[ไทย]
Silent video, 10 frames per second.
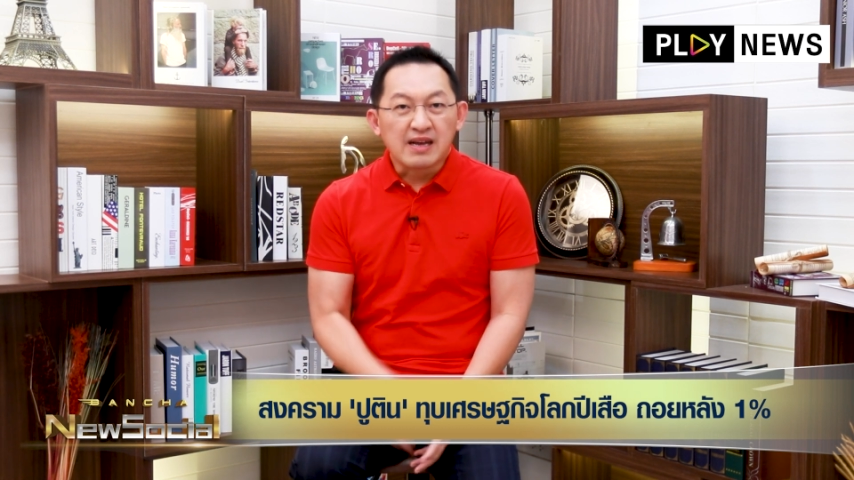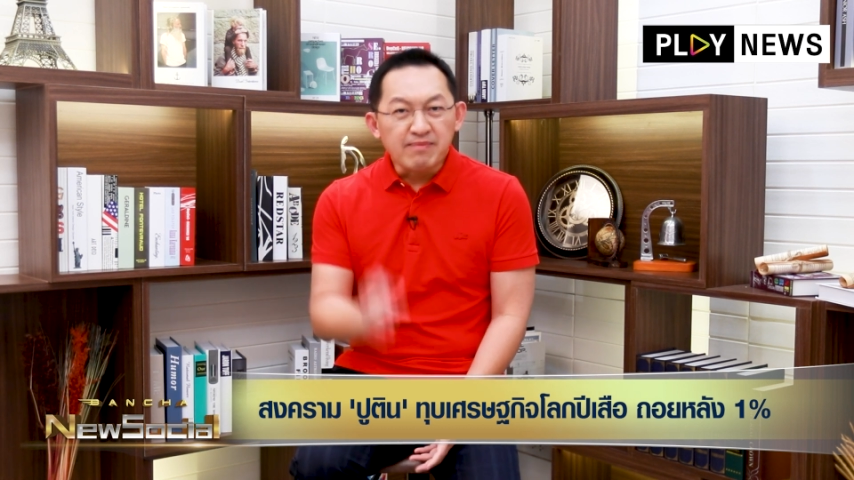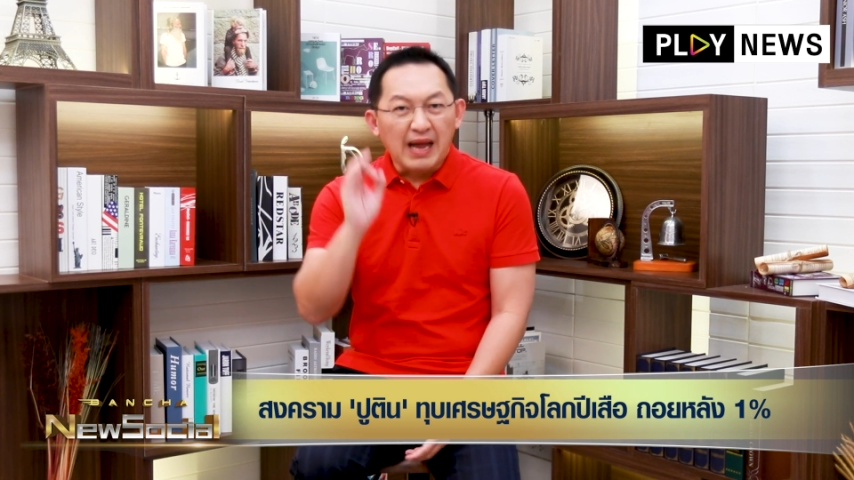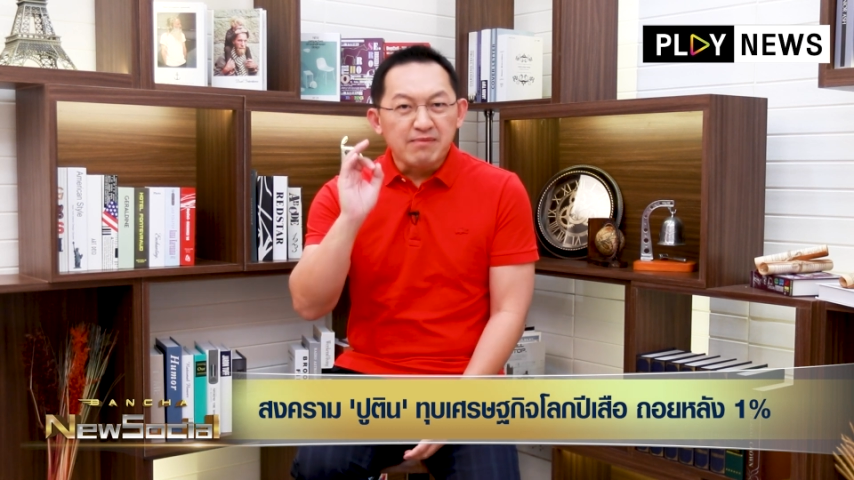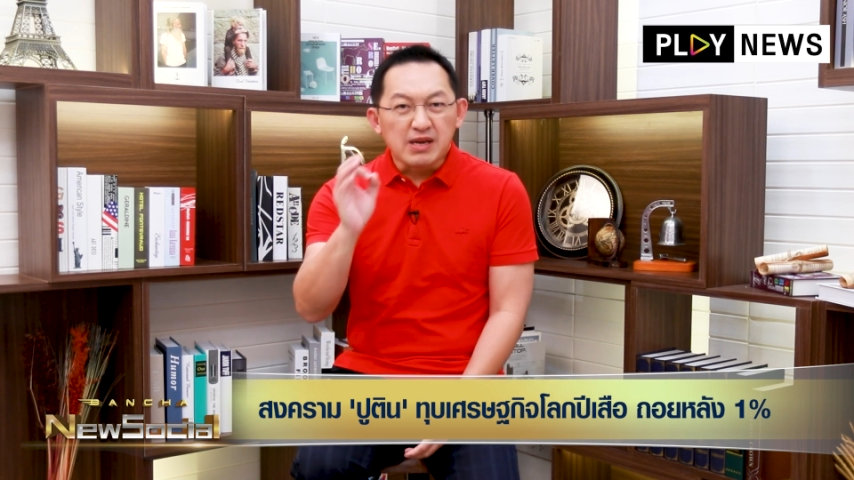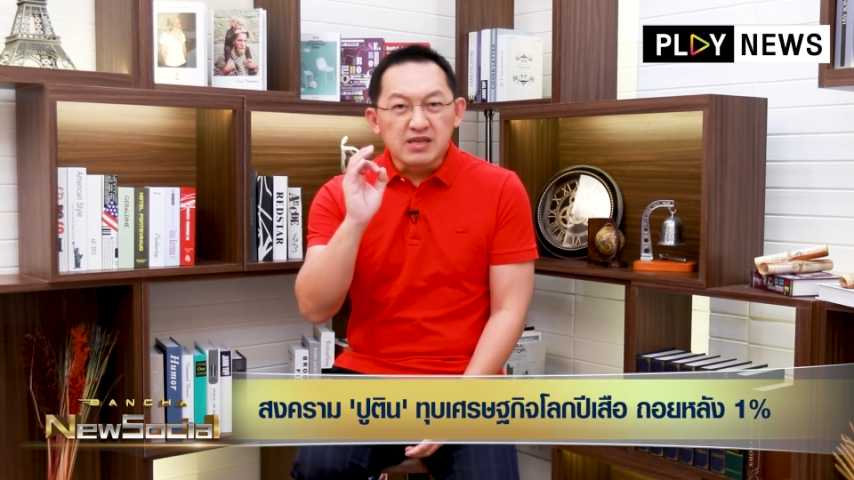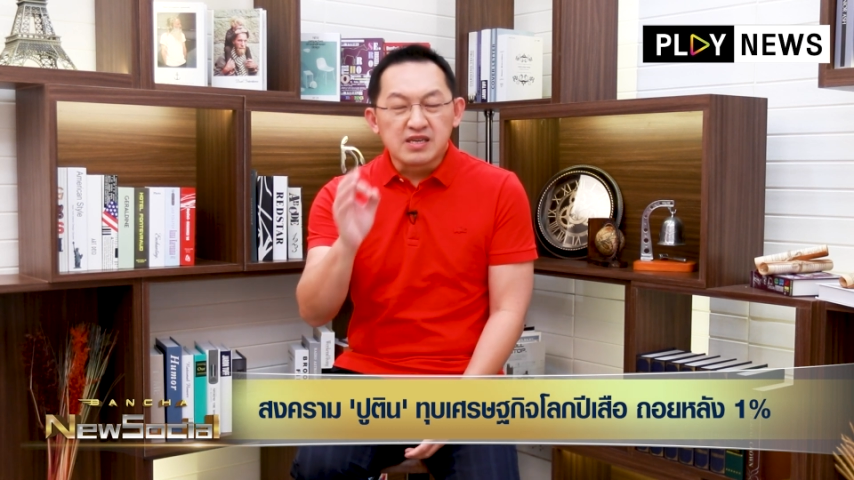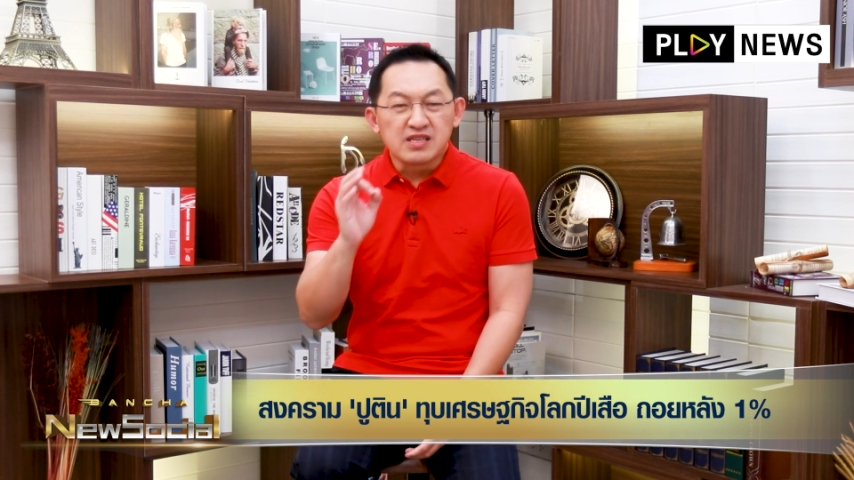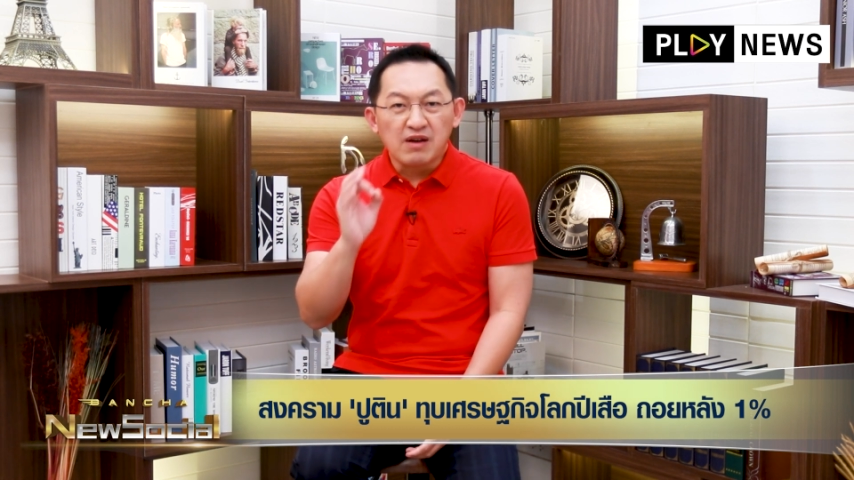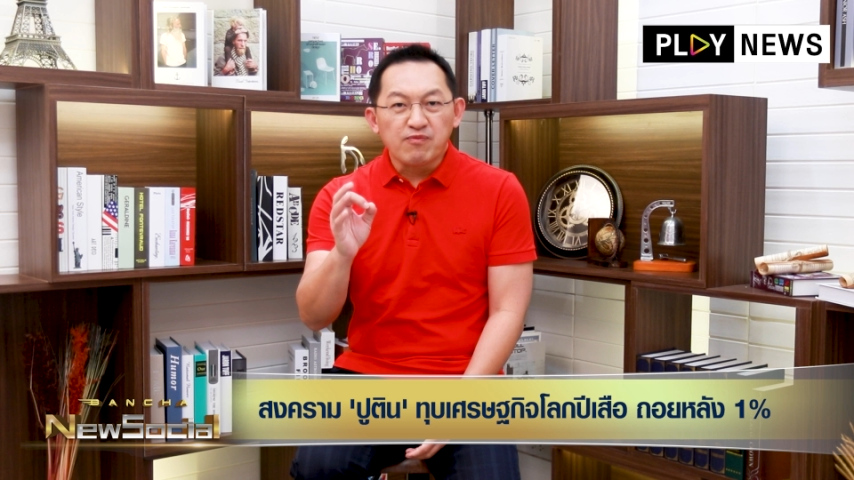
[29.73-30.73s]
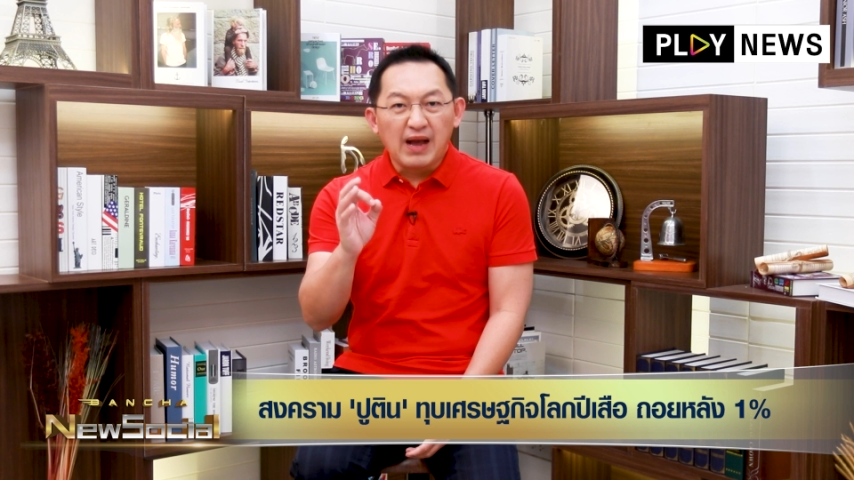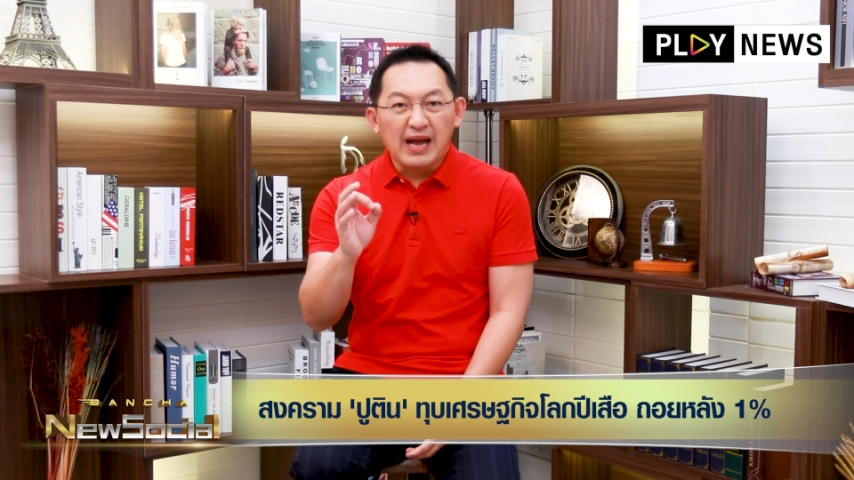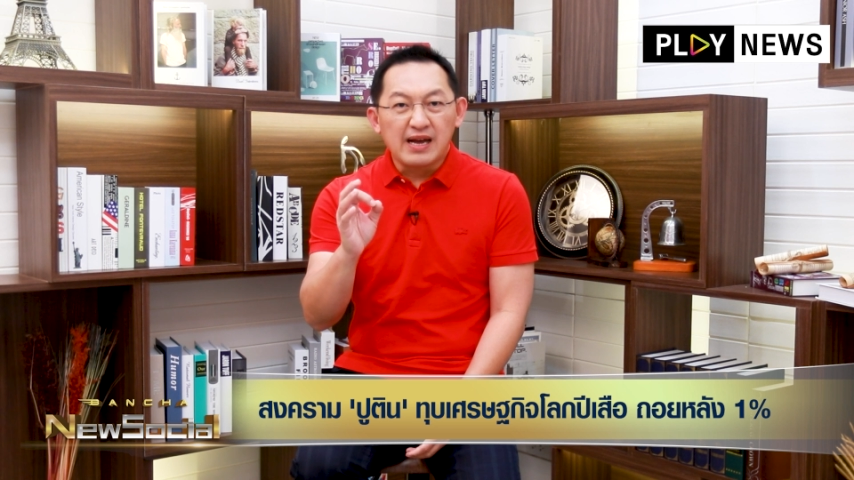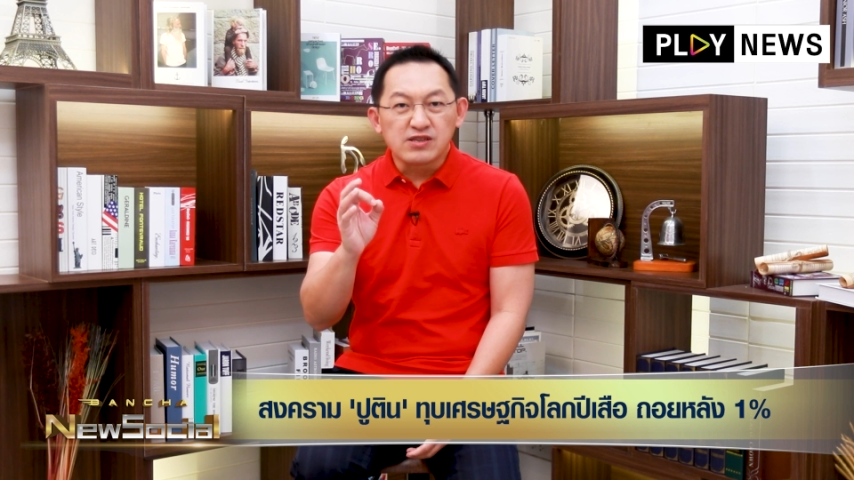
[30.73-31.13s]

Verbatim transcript: คำถามเกิดขึ้นครับว่า